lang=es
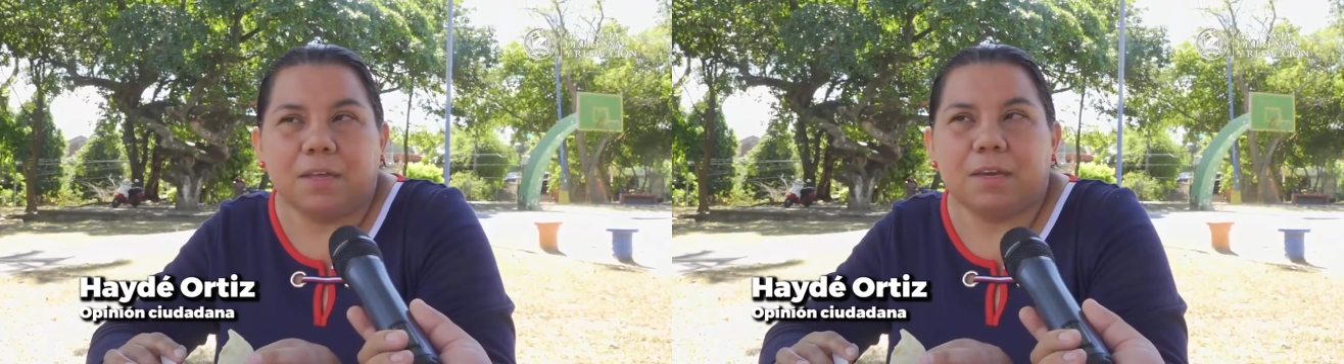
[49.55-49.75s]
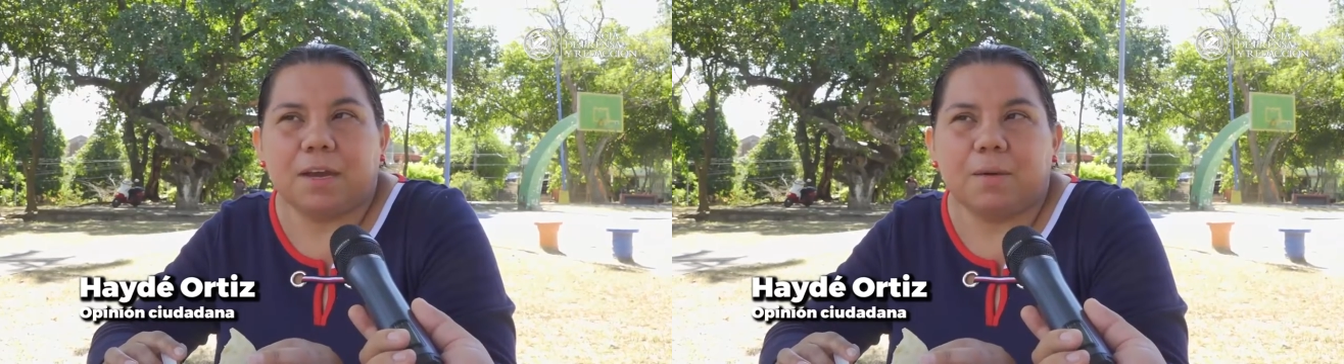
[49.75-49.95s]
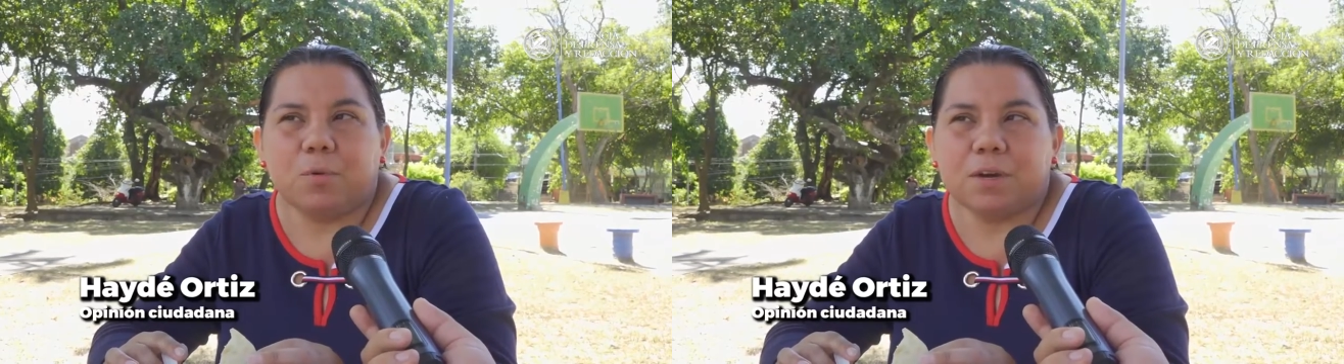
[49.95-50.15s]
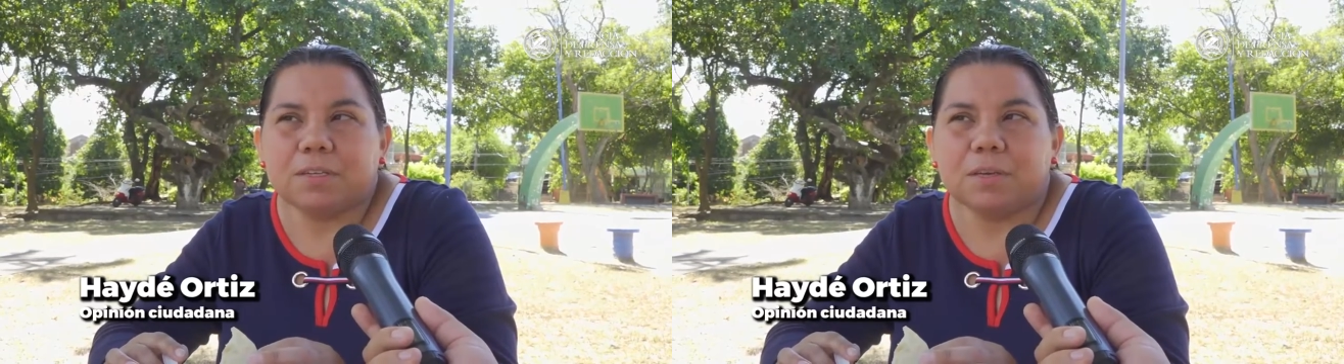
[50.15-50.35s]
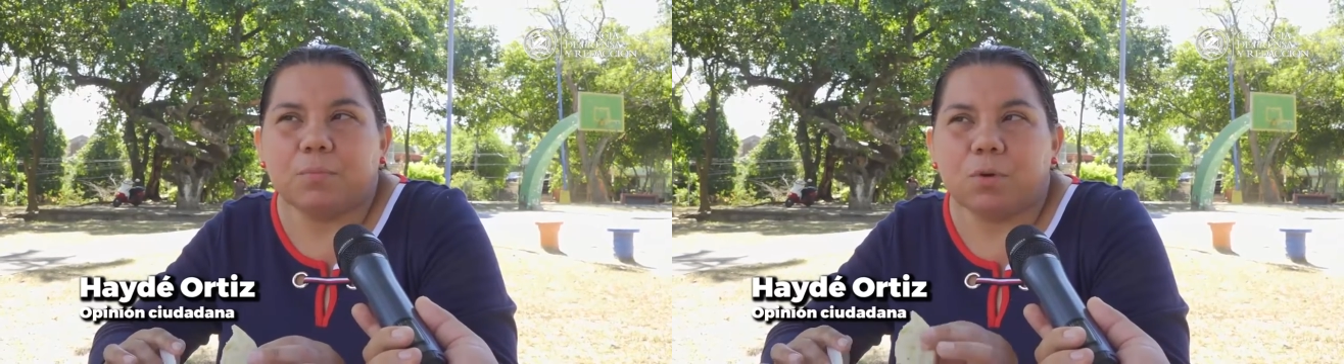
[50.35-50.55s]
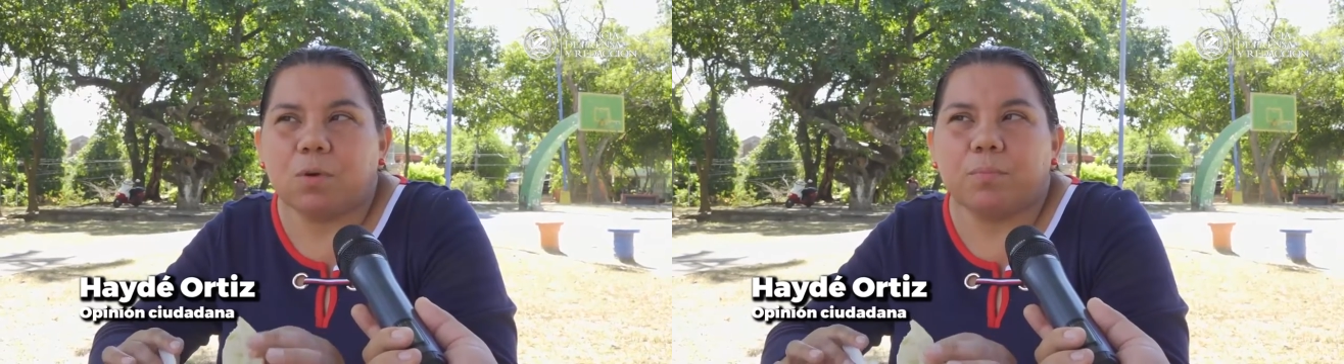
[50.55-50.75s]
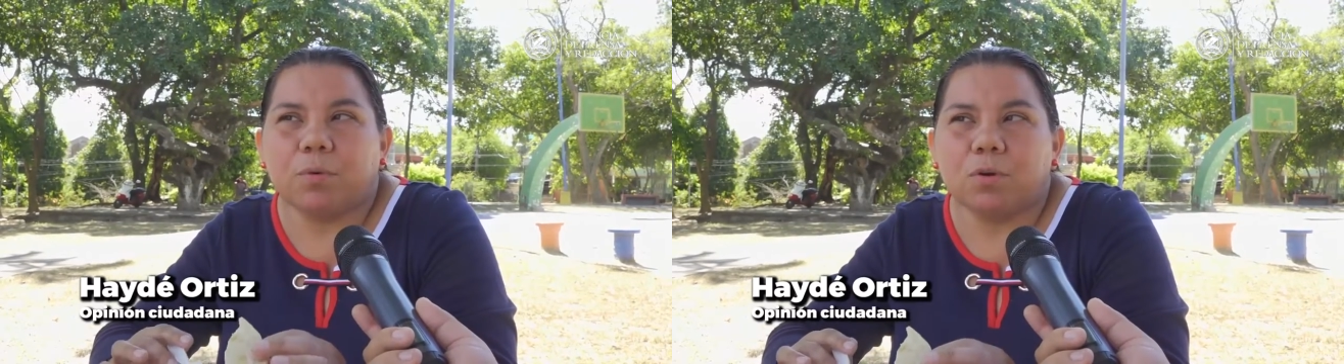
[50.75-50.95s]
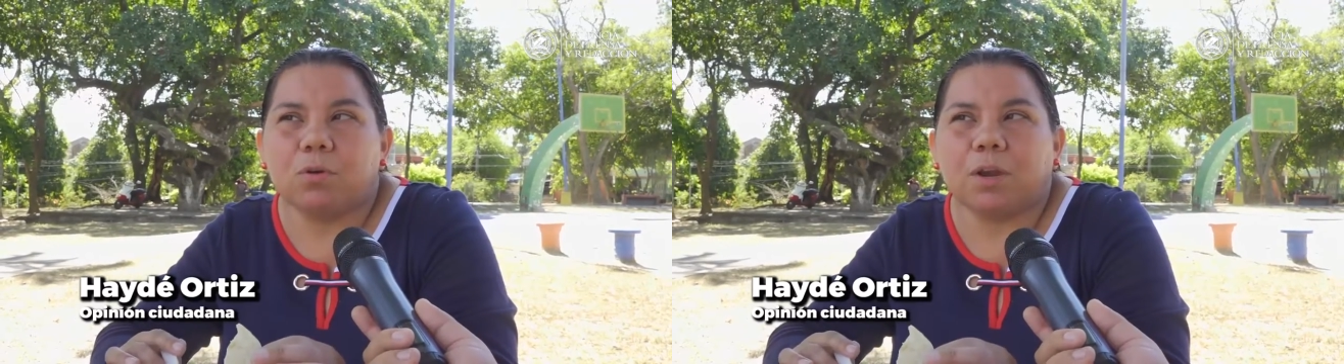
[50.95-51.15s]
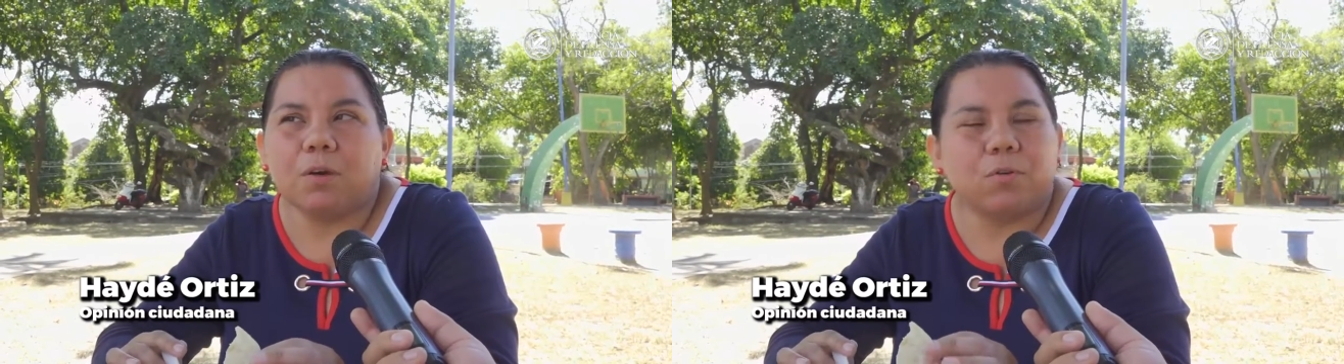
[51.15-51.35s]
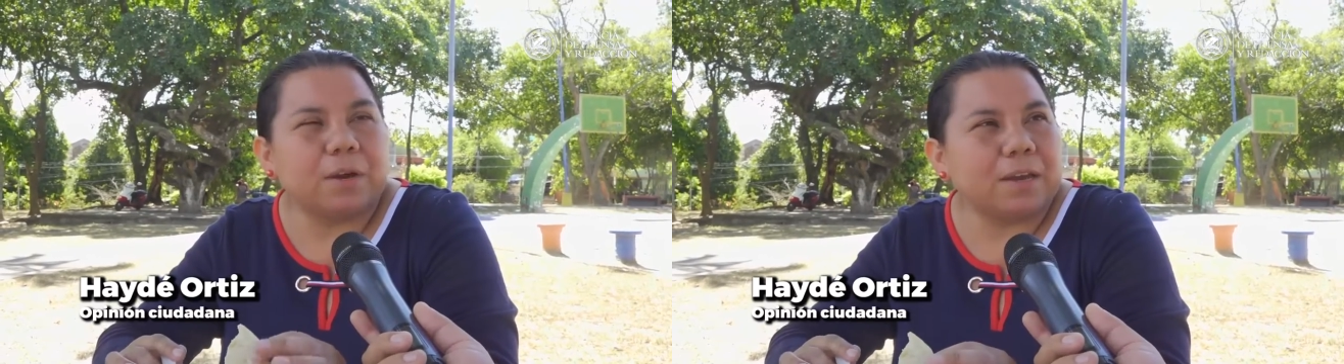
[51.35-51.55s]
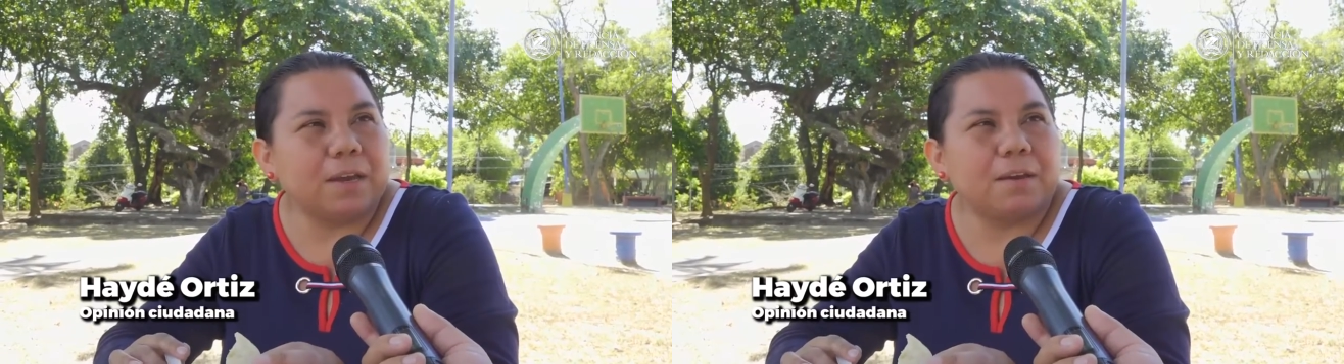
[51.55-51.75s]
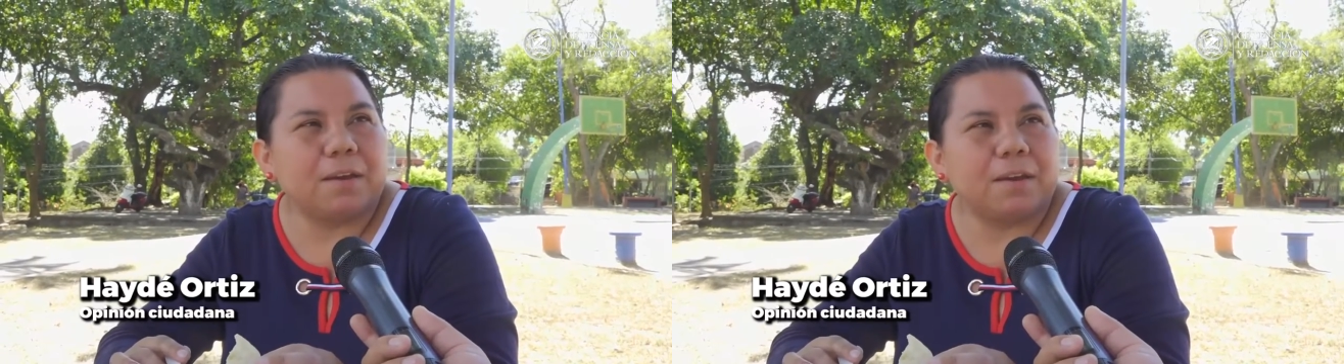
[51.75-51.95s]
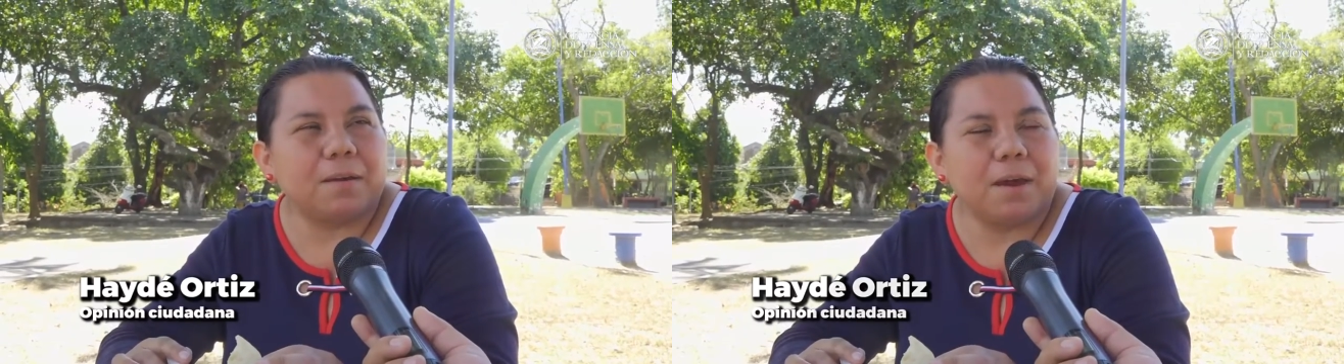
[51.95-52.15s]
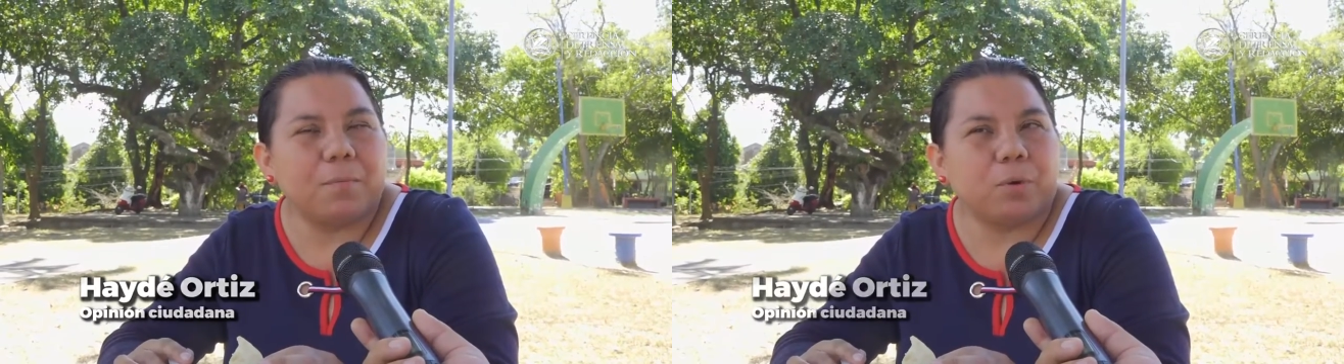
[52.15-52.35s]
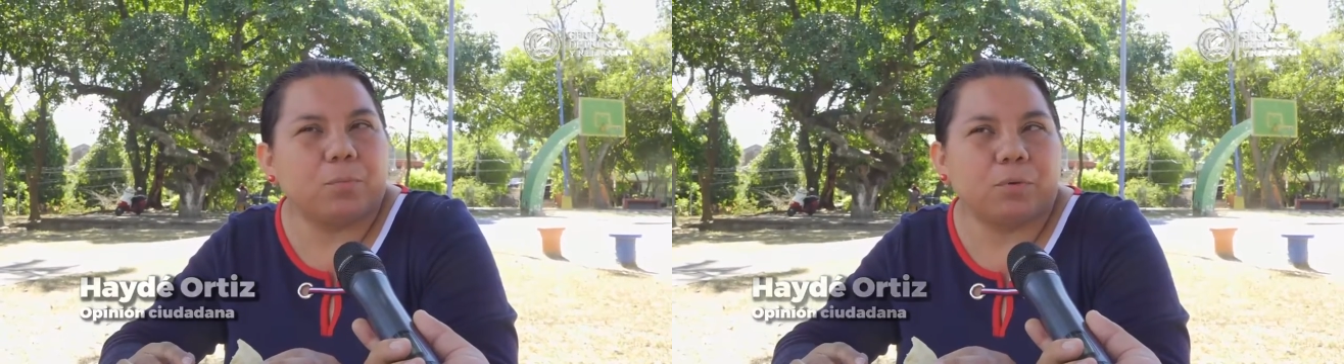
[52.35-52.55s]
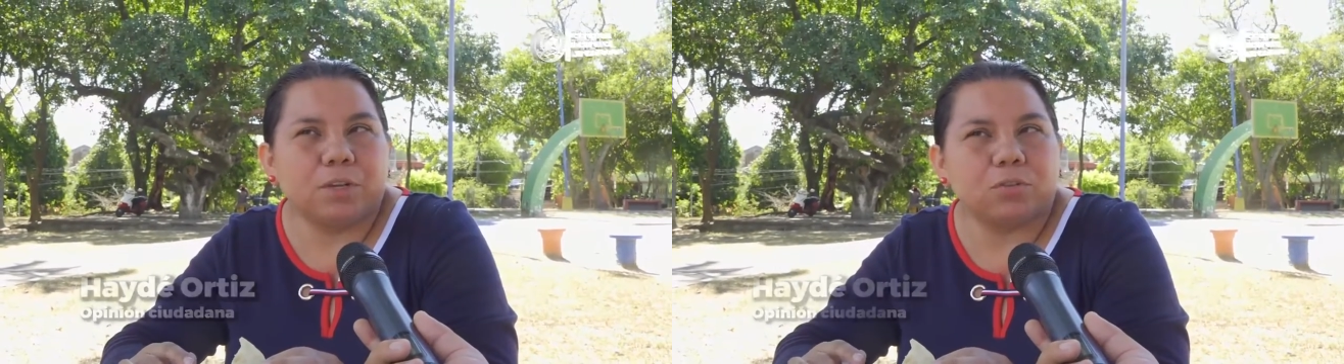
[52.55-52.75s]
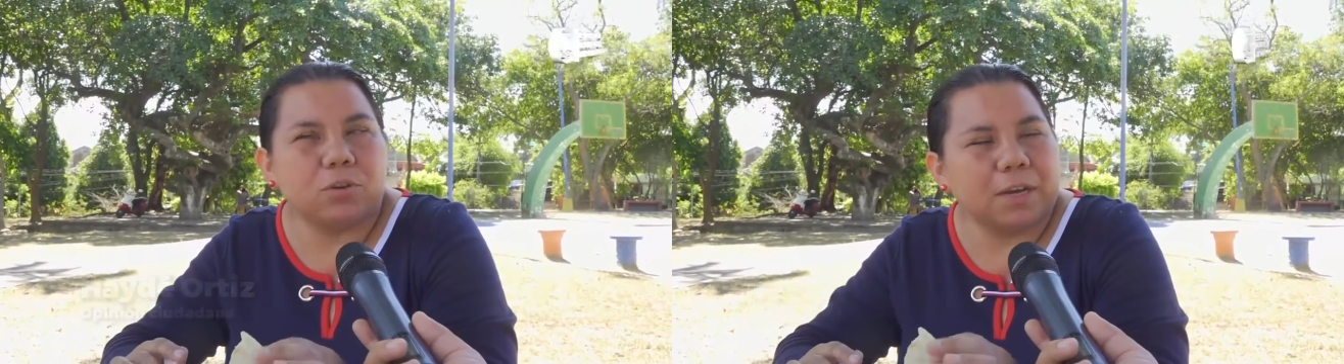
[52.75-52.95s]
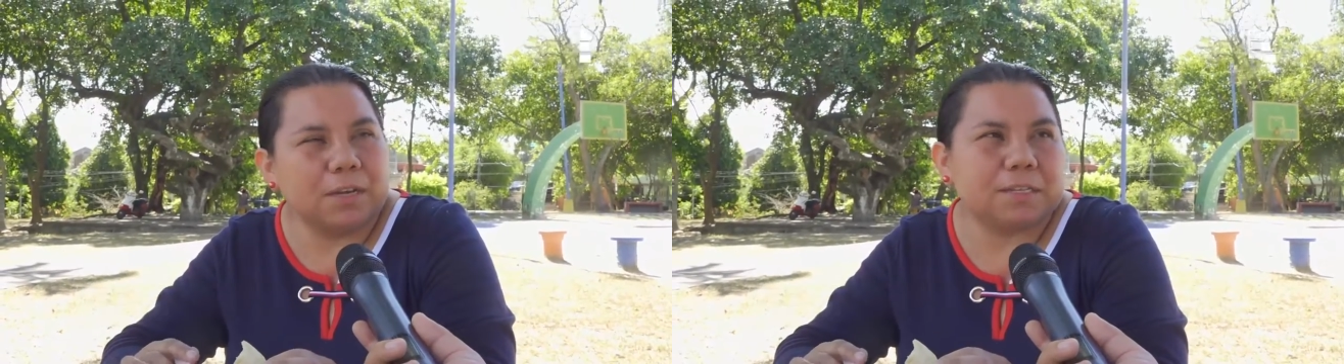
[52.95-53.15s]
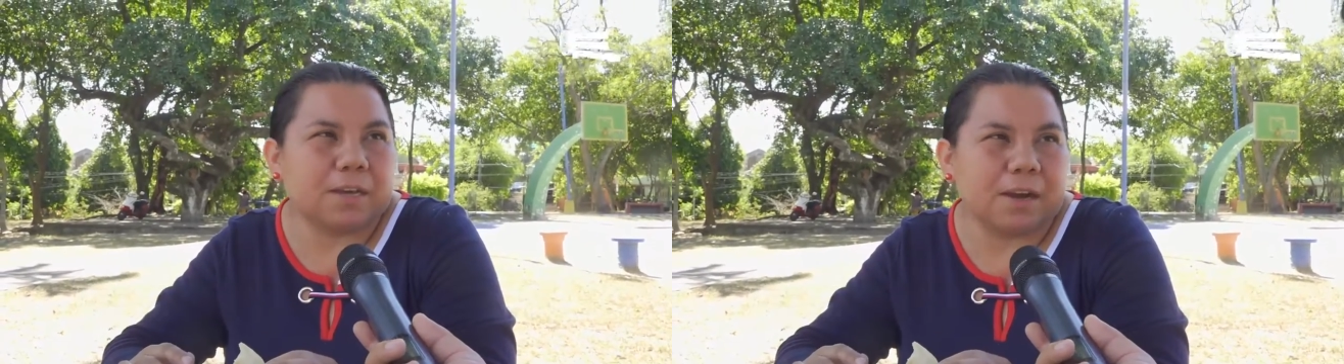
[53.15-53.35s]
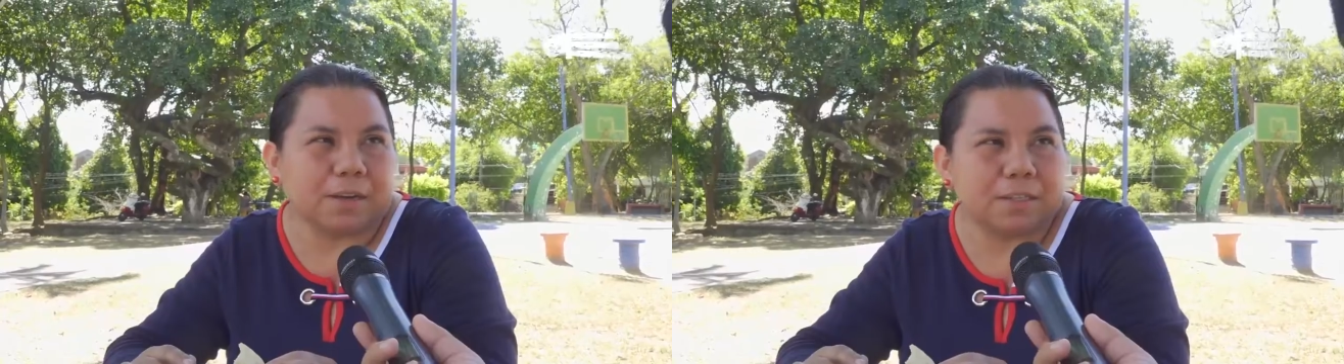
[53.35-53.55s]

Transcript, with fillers: y digamos así poco a poco las obras que eh, han propuesto que las sigan